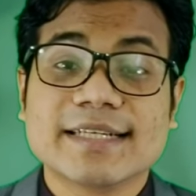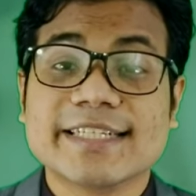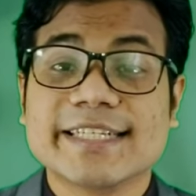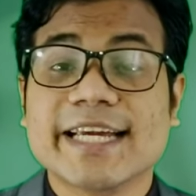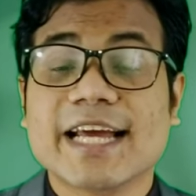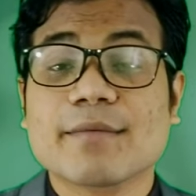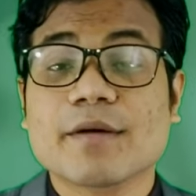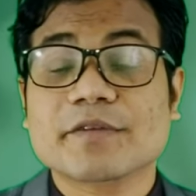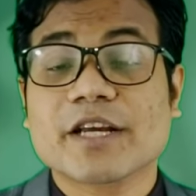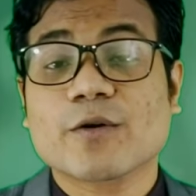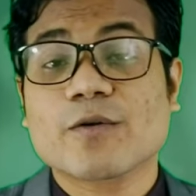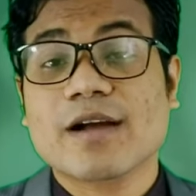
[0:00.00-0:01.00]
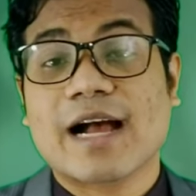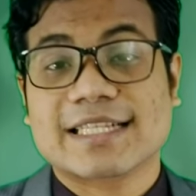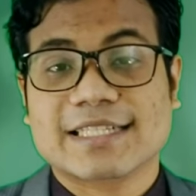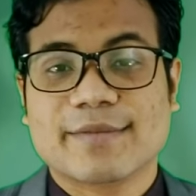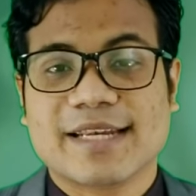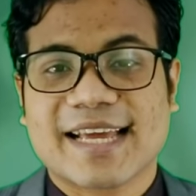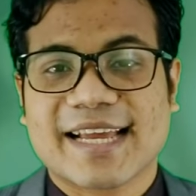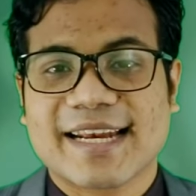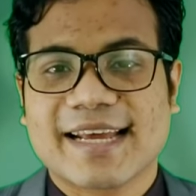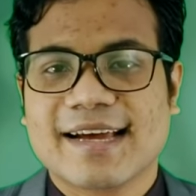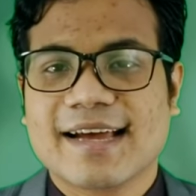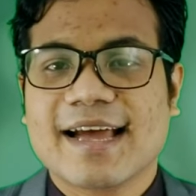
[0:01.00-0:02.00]
শেয়ার ব্যবসায় কোনো কাঁচামাল লাগে
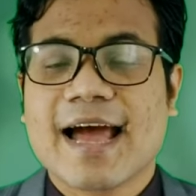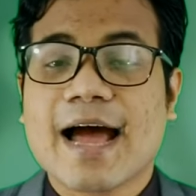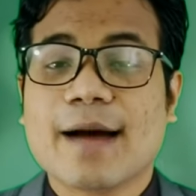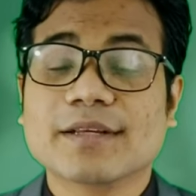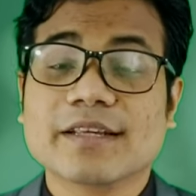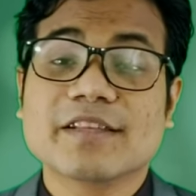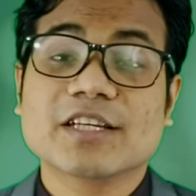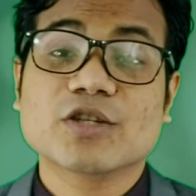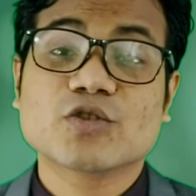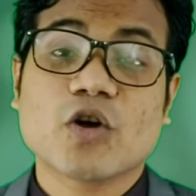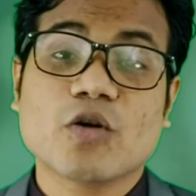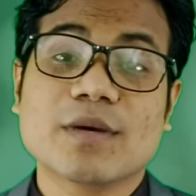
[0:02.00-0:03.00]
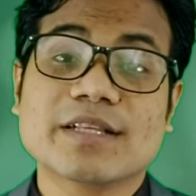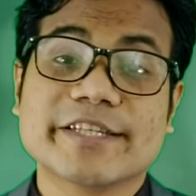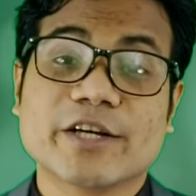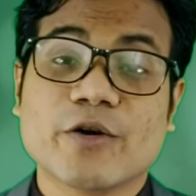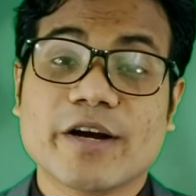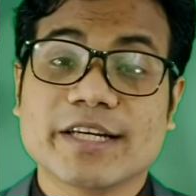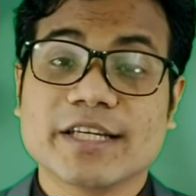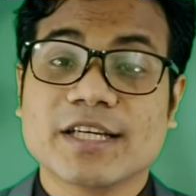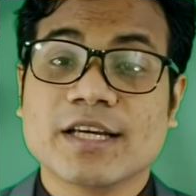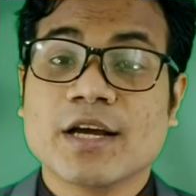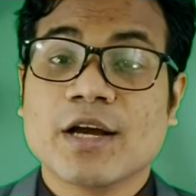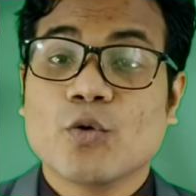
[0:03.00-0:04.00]
না আমাদের দেশে চলমান যে কয়টি
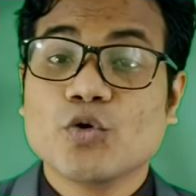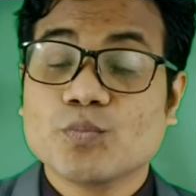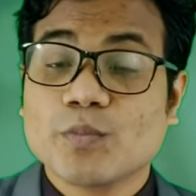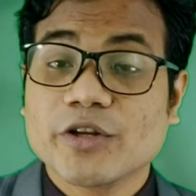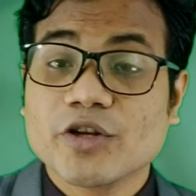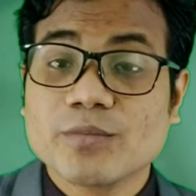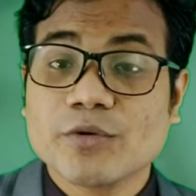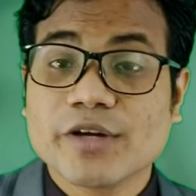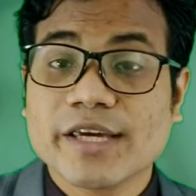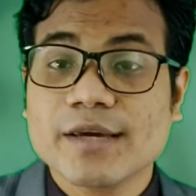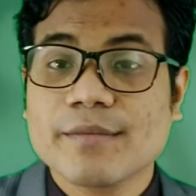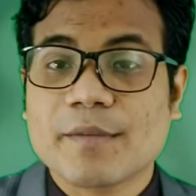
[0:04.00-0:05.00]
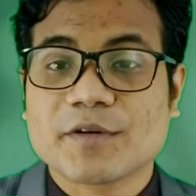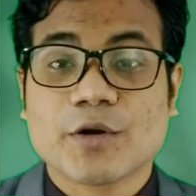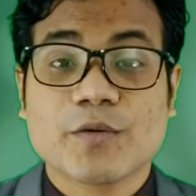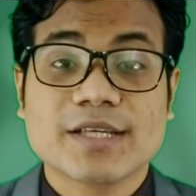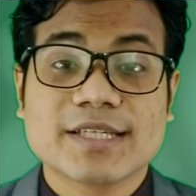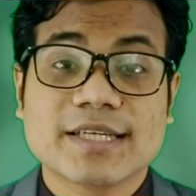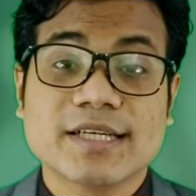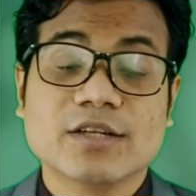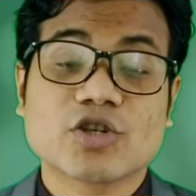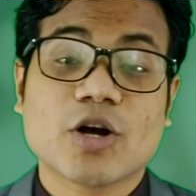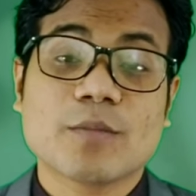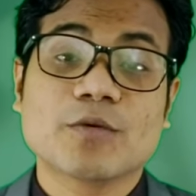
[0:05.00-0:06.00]
উৎপাদনমুখী ব্যবসা রয়েছে
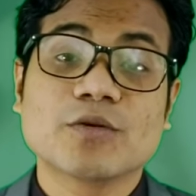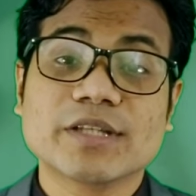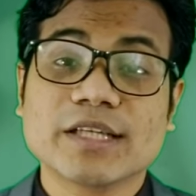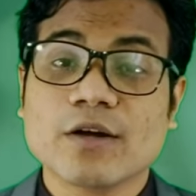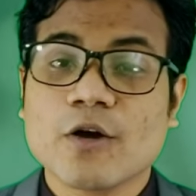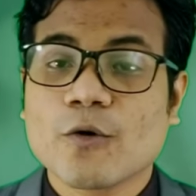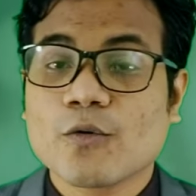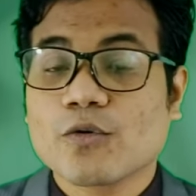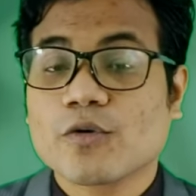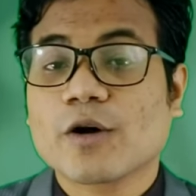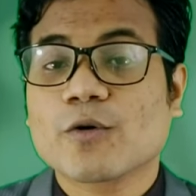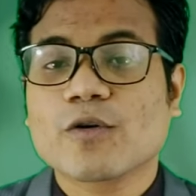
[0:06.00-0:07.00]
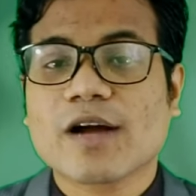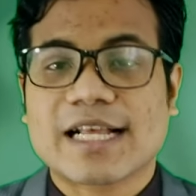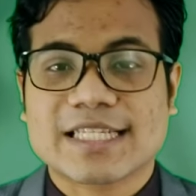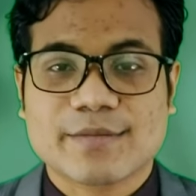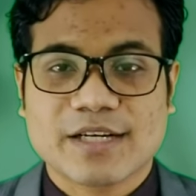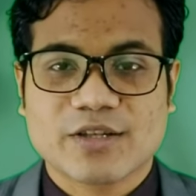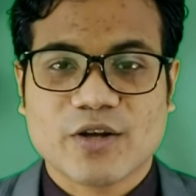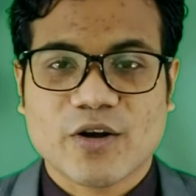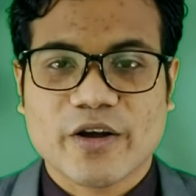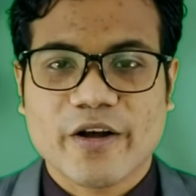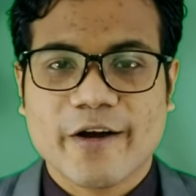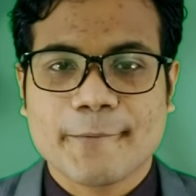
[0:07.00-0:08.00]
সবগুলোতেই কোনো না কোনো কাঁচামালের
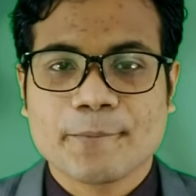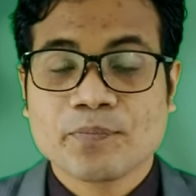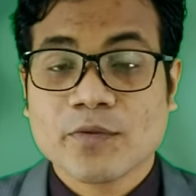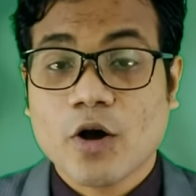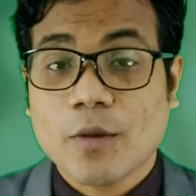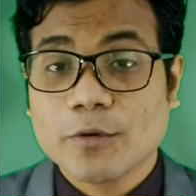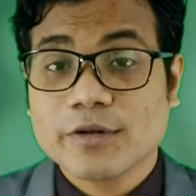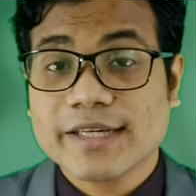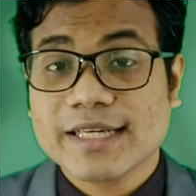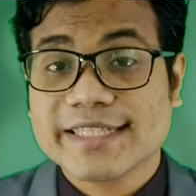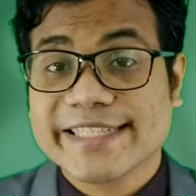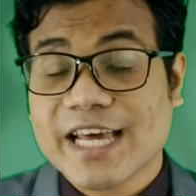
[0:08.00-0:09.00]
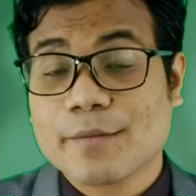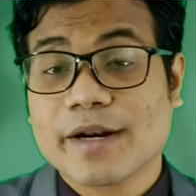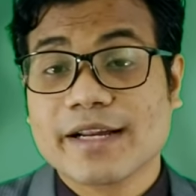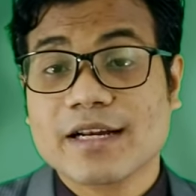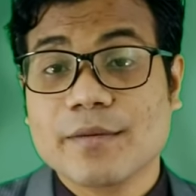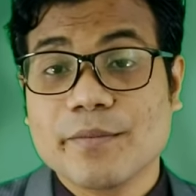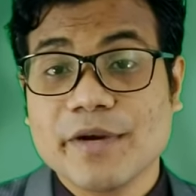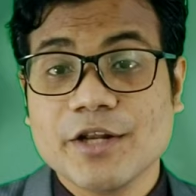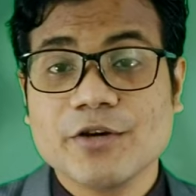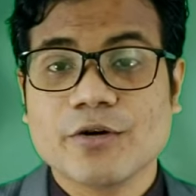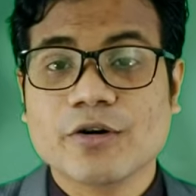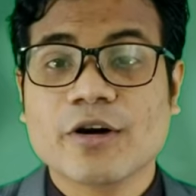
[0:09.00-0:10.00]
দরকার হয় অপরদিকে শেয়ার মার্কেটে
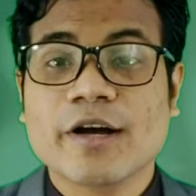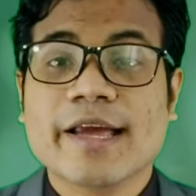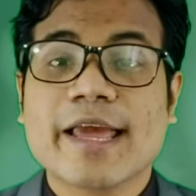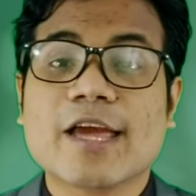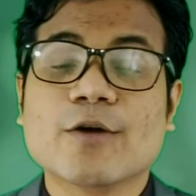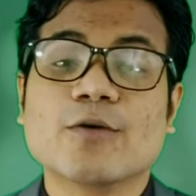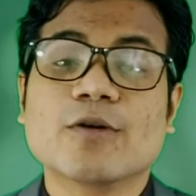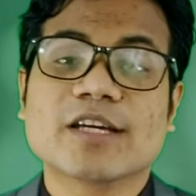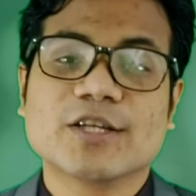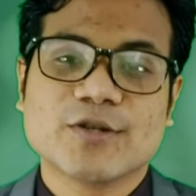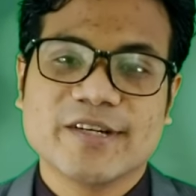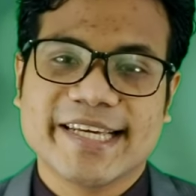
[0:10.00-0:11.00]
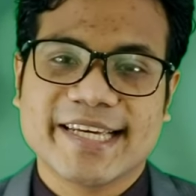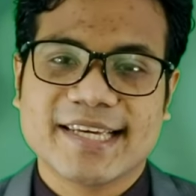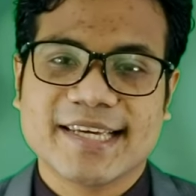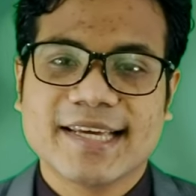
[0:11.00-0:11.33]
বিনিয়োগ এইগুলো কিছুই নেই